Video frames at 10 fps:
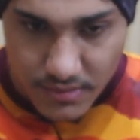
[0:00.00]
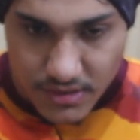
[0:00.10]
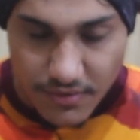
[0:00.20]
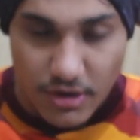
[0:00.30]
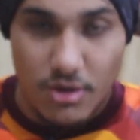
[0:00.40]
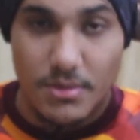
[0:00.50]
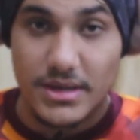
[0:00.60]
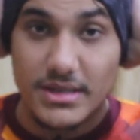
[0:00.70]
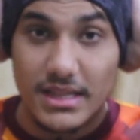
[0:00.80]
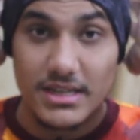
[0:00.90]
इस वीडियो
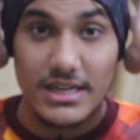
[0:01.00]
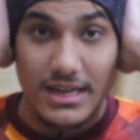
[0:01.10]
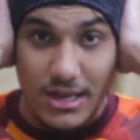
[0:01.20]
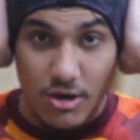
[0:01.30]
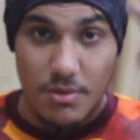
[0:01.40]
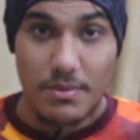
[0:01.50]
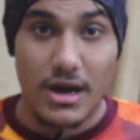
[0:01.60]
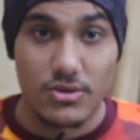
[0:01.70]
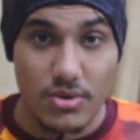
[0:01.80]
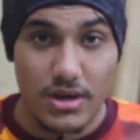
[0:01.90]
में ज़्यादा चैनके के ऊपर
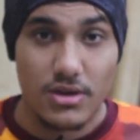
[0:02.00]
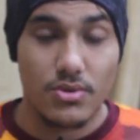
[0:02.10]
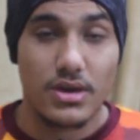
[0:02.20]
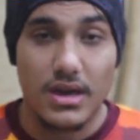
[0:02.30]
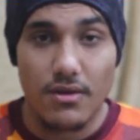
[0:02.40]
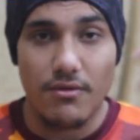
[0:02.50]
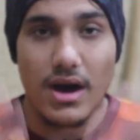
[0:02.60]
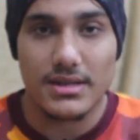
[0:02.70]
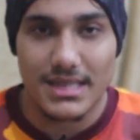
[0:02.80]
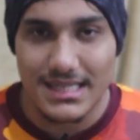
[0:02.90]
बात होगी क्योंकि
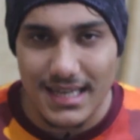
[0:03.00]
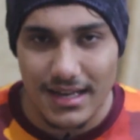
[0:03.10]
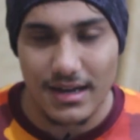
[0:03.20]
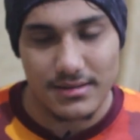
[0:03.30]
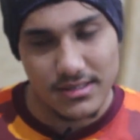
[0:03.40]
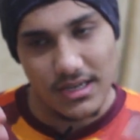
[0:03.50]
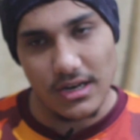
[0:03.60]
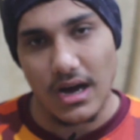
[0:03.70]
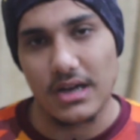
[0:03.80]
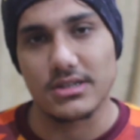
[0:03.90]
वहाँ से ही सारा
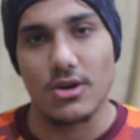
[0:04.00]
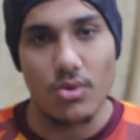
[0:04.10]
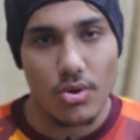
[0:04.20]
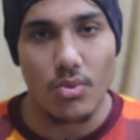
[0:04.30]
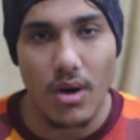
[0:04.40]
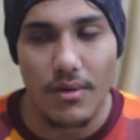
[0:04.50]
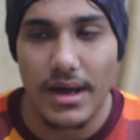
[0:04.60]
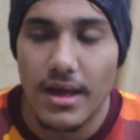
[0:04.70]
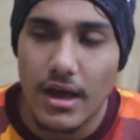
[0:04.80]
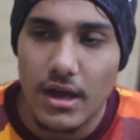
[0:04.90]
सीन आजकल ऑन हुआ हुआ
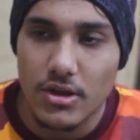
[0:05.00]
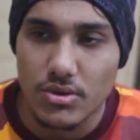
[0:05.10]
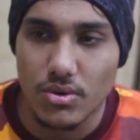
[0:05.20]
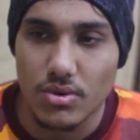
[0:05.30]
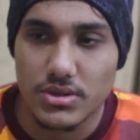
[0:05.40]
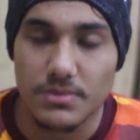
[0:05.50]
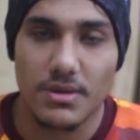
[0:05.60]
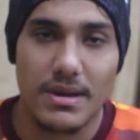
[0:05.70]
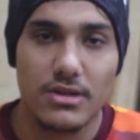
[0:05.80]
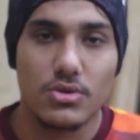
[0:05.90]
है तो
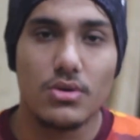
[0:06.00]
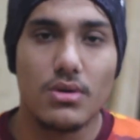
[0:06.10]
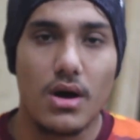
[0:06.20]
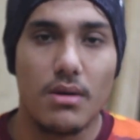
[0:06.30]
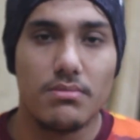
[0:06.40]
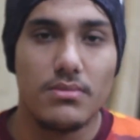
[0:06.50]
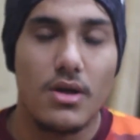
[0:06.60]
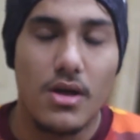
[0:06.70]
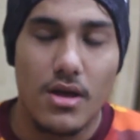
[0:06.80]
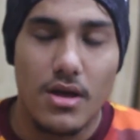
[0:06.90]
सबसे पहले तो
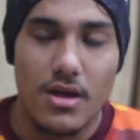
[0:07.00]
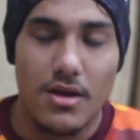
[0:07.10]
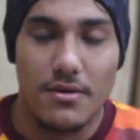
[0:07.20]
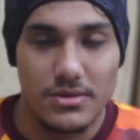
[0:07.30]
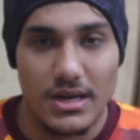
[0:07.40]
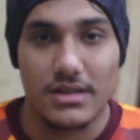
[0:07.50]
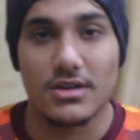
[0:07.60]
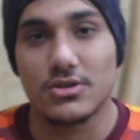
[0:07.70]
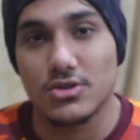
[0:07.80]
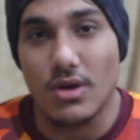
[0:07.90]
जहाँ
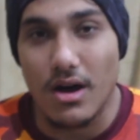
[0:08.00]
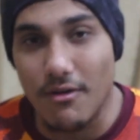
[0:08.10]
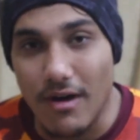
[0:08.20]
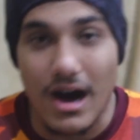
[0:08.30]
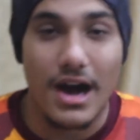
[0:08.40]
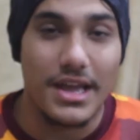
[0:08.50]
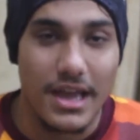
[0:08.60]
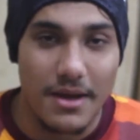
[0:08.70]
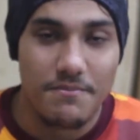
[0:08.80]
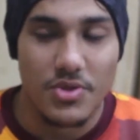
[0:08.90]
तक हवा आई
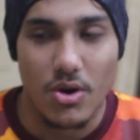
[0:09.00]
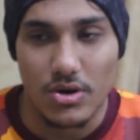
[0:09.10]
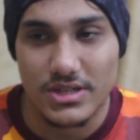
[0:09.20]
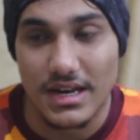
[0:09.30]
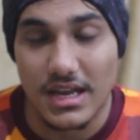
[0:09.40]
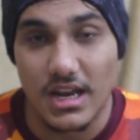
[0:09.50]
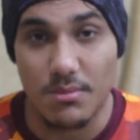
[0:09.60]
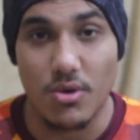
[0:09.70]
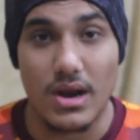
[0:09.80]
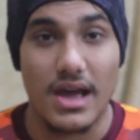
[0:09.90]
है और चनके ने
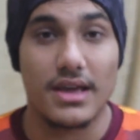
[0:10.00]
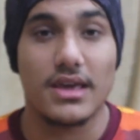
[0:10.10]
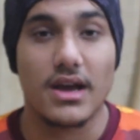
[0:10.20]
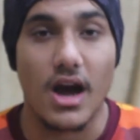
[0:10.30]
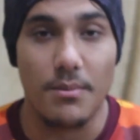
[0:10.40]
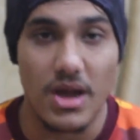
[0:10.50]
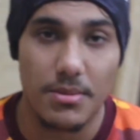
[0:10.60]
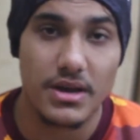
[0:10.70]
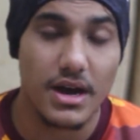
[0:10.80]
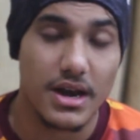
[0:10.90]
बोला है कि
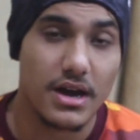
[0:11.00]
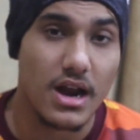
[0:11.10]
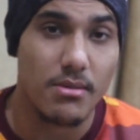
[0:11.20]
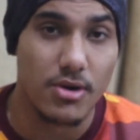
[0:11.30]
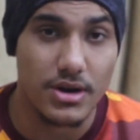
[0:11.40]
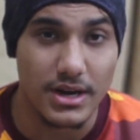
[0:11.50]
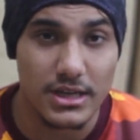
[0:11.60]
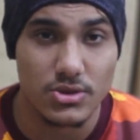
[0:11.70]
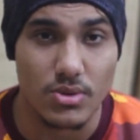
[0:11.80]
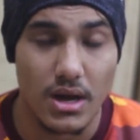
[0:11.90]
कामयाबी गाना अगर आप लोगों ने
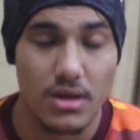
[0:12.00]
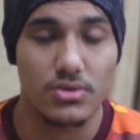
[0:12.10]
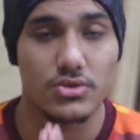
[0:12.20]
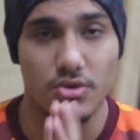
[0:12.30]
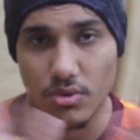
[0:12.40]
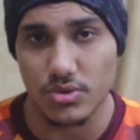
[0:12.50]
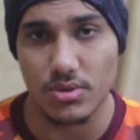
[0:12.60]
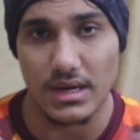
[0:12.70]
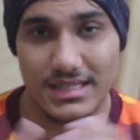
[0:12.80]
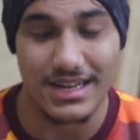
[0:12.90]
नहीं सुना तो ज़रूर
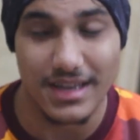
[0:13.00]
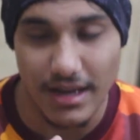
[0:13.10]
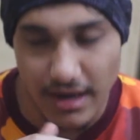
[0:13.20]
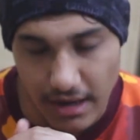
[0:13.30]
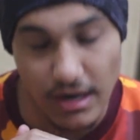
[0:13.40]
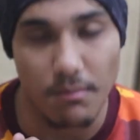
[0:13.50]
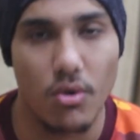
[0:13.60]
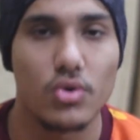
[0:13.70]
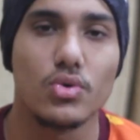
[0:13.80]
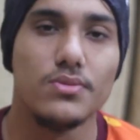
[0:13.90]
सुनना चनके का गाना
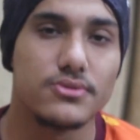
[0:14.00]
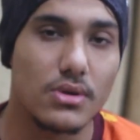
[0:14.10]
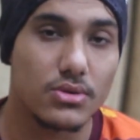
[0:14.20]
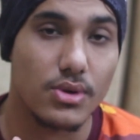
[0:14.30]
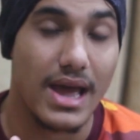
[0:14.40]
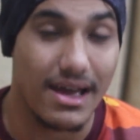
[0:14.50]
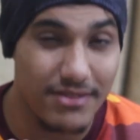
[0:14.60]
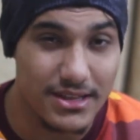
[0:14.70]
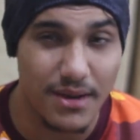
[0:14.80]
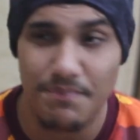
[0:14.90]
बहुत खूबसूरत और
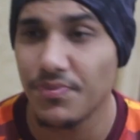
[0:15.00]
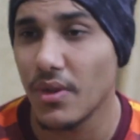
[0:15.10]
हैवी था